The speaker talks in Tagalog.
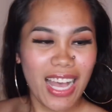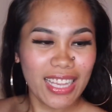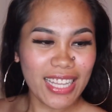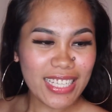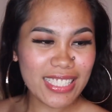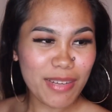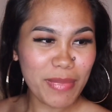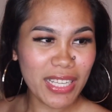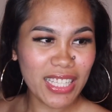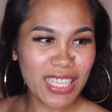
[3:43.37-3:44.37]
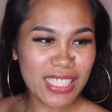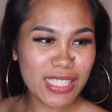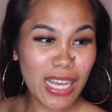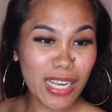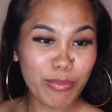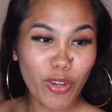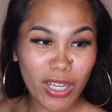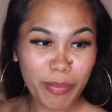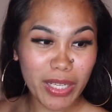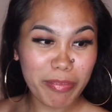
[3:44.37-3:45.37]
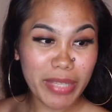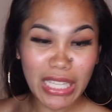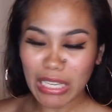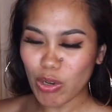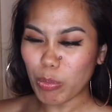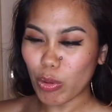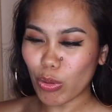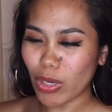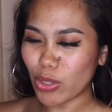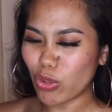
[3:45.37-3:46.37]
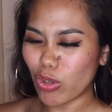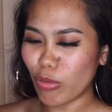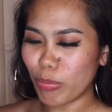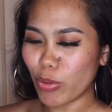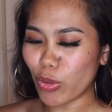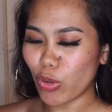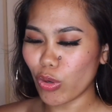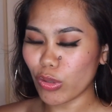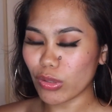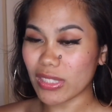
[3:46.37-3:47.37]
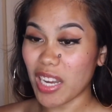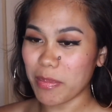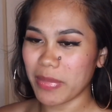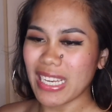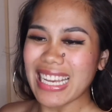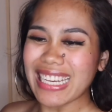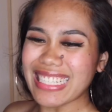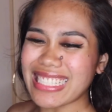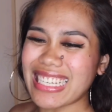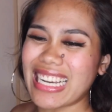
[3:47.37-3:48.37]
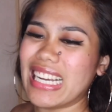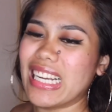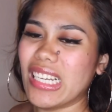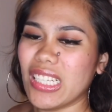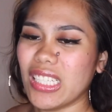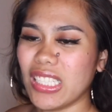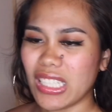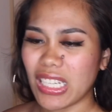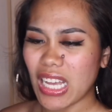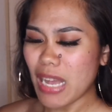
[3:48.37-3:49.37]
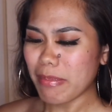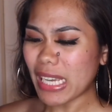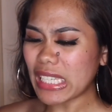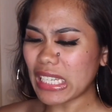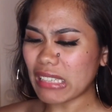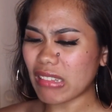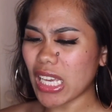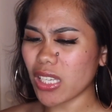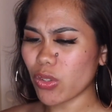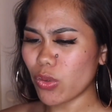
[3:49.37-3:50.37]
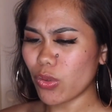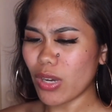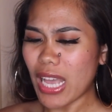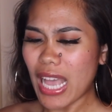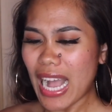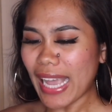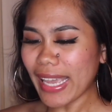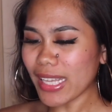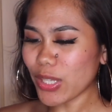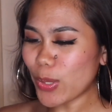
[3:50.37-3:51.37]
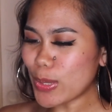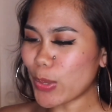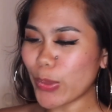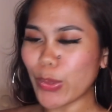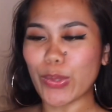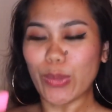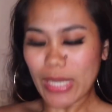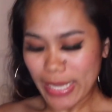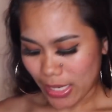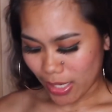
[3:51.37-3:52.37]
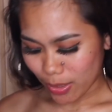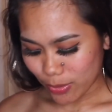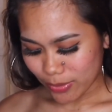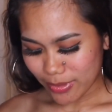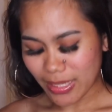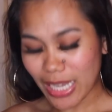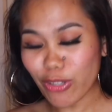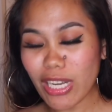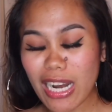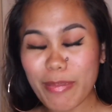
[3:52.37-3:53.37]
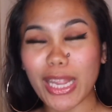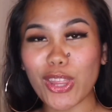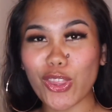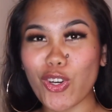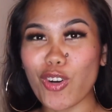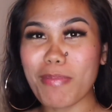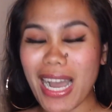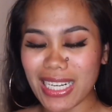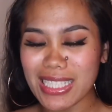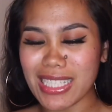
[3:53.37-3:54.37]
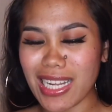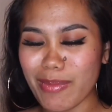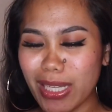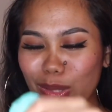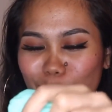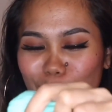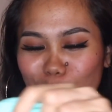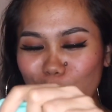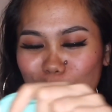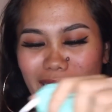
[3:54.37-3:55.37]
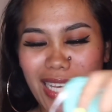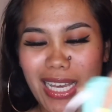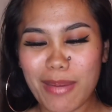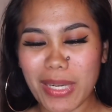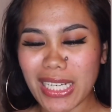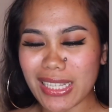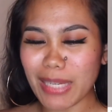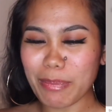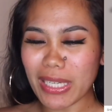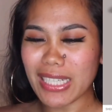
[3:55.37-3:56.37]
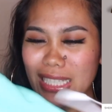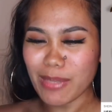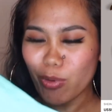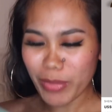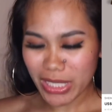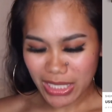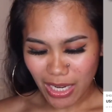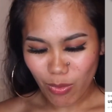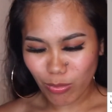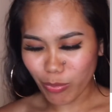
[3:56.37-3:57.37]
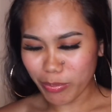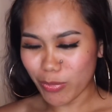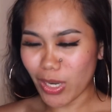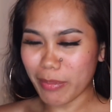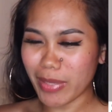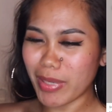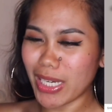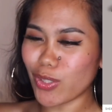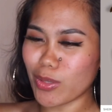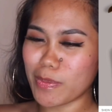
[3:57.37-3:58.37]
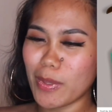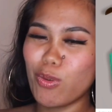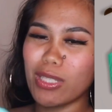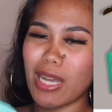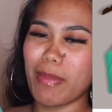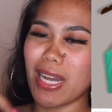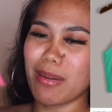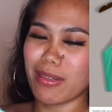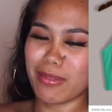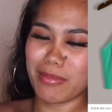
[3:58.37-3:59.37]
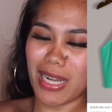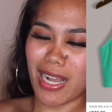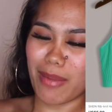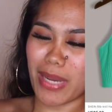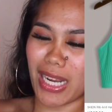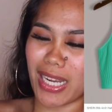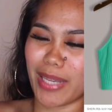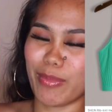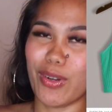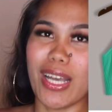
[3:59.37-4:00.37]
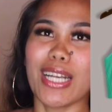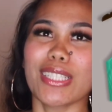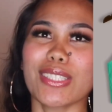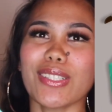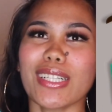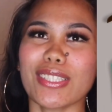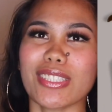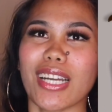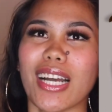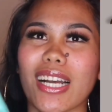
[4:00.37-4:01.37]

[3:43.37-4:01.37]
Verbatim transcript: Next naman is, alam nyo karami na binili ko, puro ano, puro top. Kasi nga, mainit dito. Ay, ito, gusto ko yung kulay, aray ko. Ano na naman to, backless na naman to. Pag, pag nasa probinsya ka, huwag, huwag kang bibi nito. Pag-uusapan ka ng mga kabarangay mo. So, ito siya.